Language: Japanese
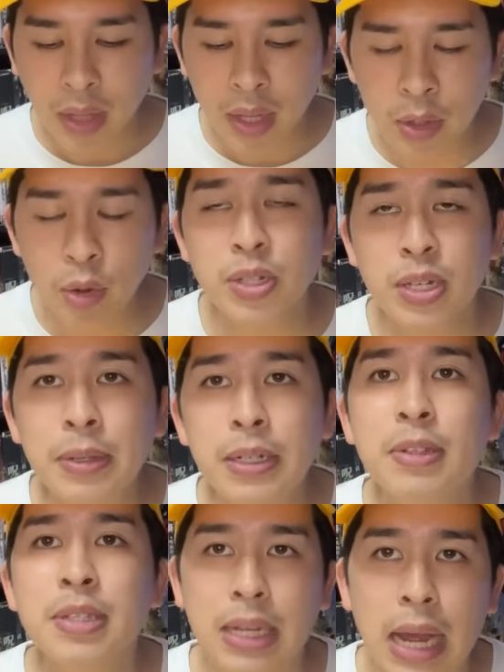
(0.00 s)
いろいろ喋
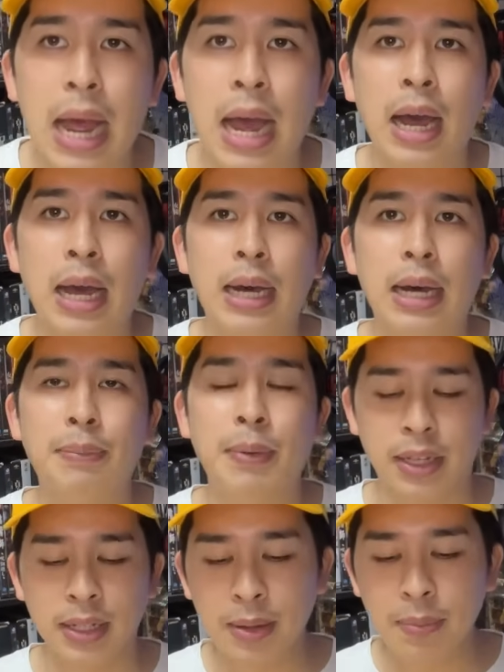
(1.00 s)
りますが、あま
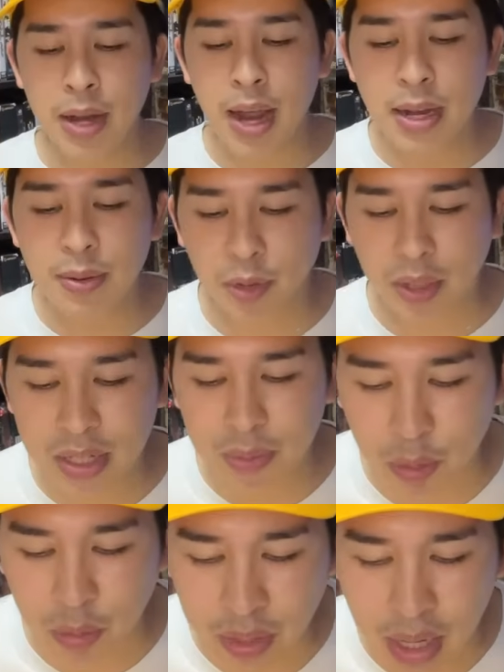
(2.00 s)
あ、ネタバレありもなし
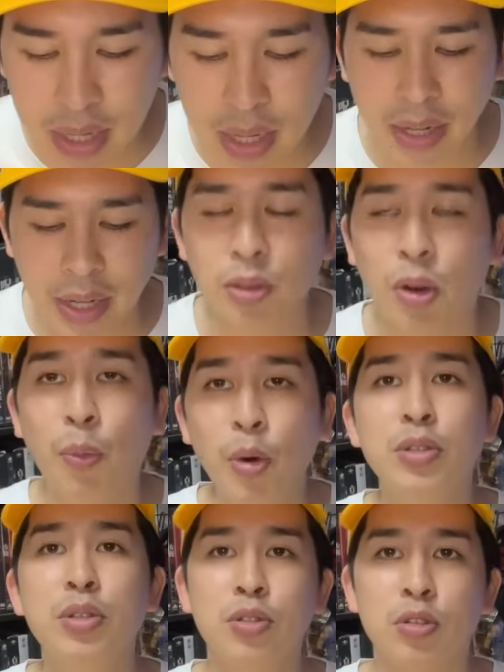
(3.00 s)
もないかなと思
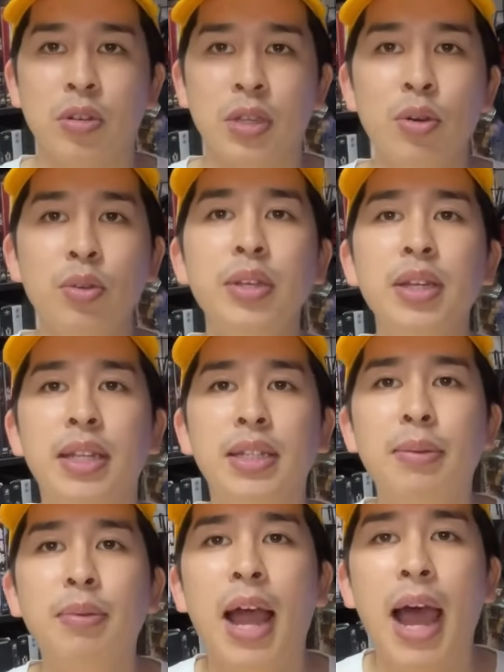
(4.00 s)
いつつ、基本的に
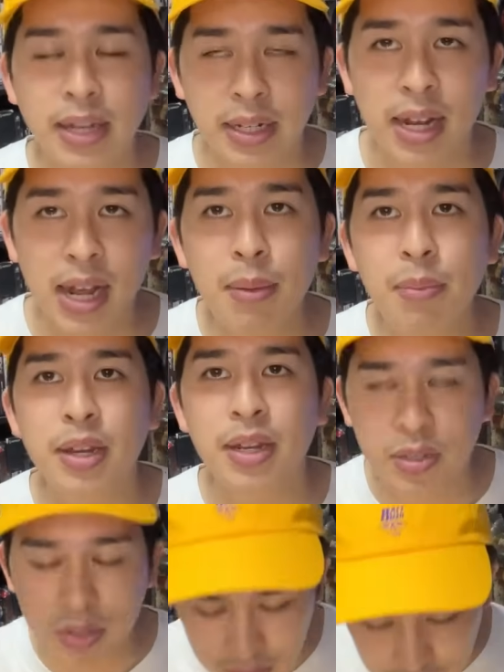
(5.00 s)
ネタバレあり、中身に
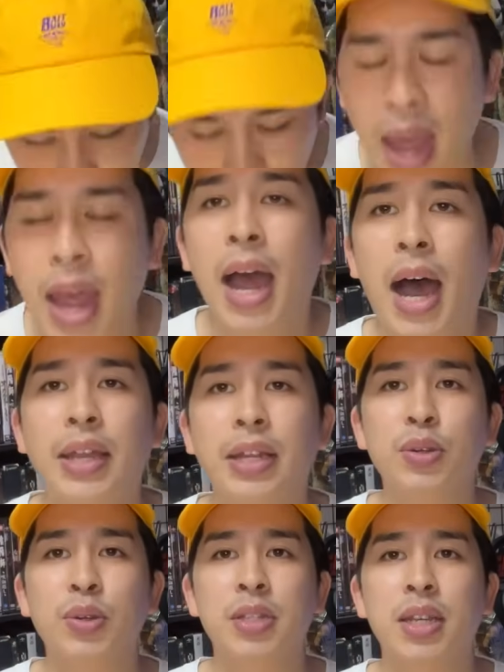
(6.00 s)
ついて
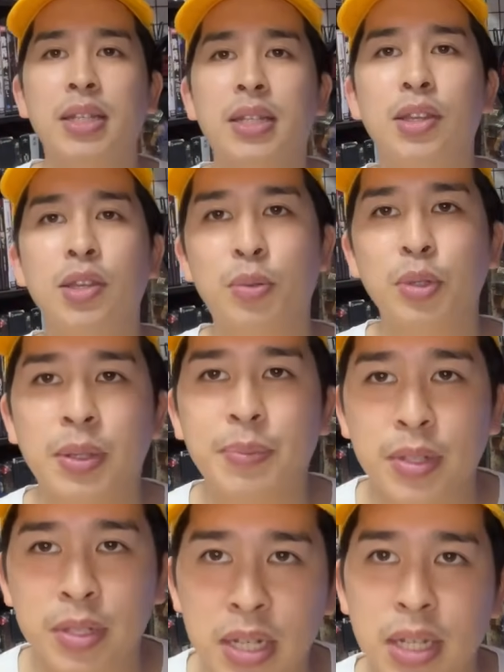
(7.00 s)
話をしていきたいと思って
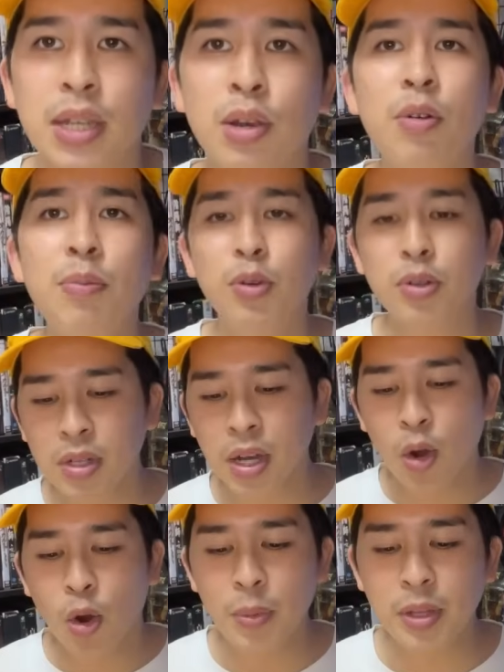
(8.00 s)
ますし、基本僕
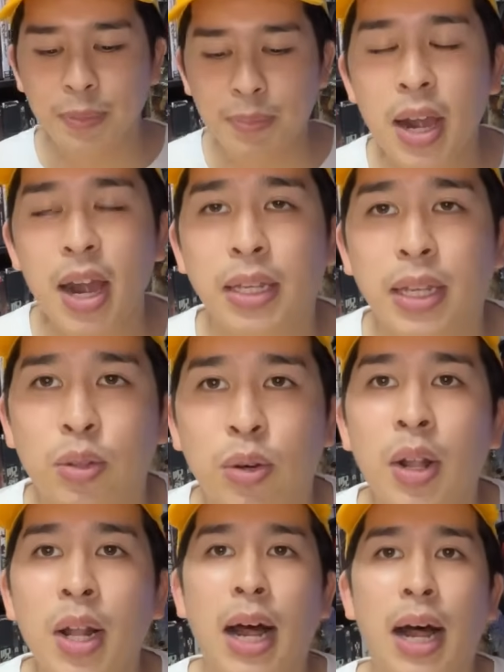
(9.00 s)
褒めてばっかだ
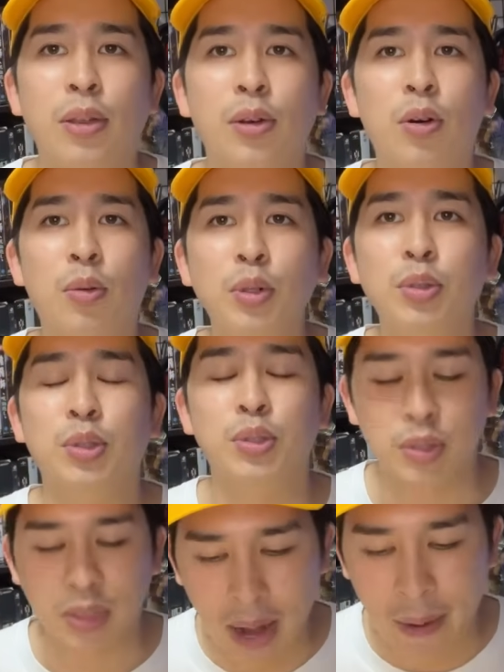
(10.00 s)
と、あの、思うと
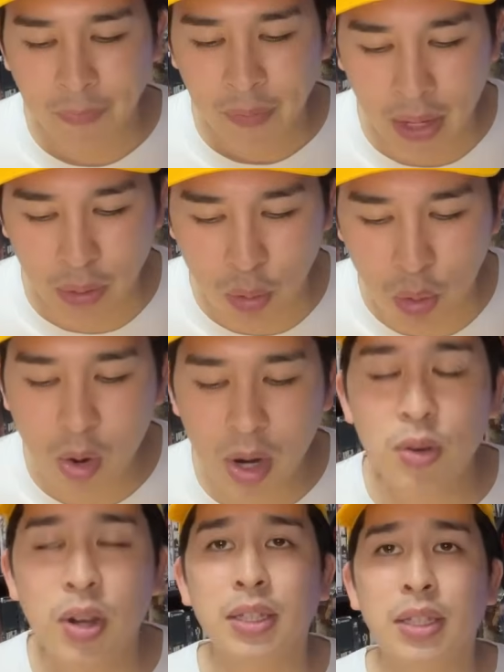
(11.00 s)
いうか、あの、ここが
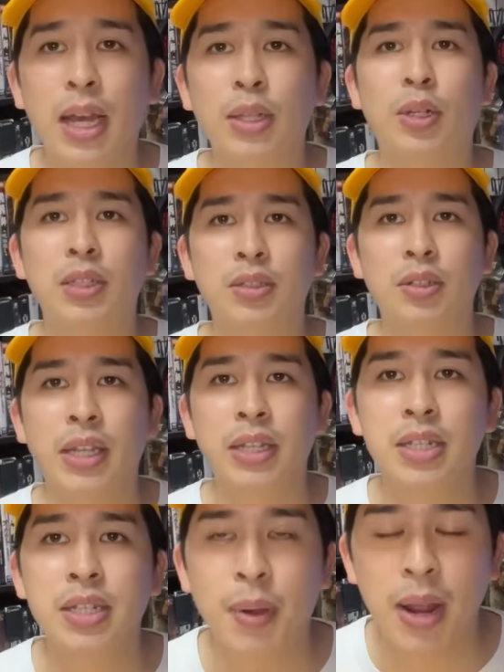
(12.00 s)
良かったとかっていう
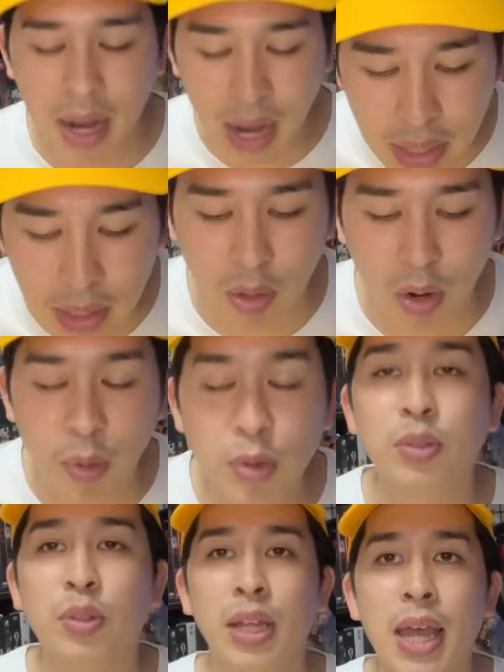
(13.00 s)
話ばっかりだと思
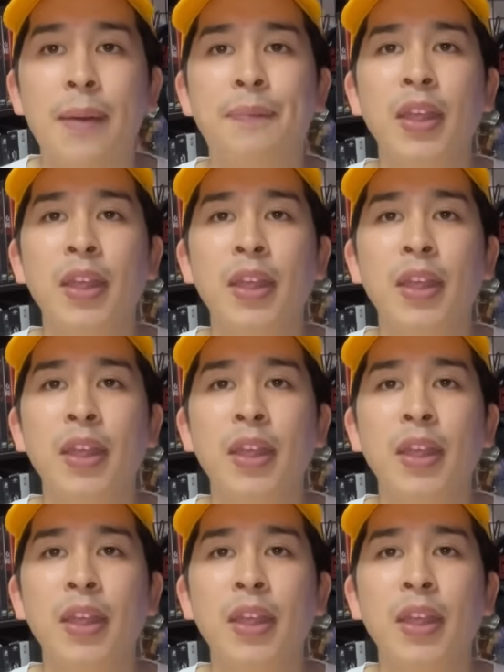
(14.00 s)
うので、